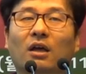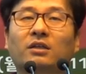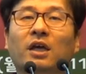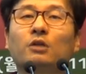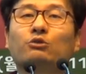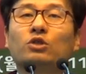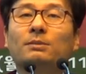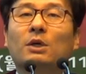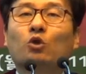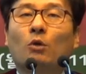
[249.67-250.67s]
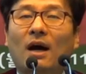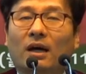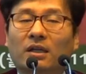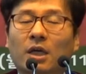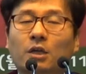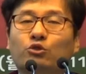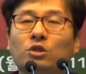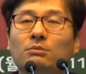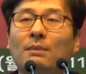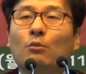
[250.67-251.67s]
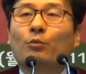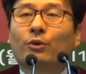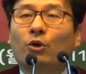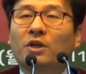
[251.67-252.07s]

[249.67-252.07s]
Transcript: 예수님의 소망, 예수님의 목표,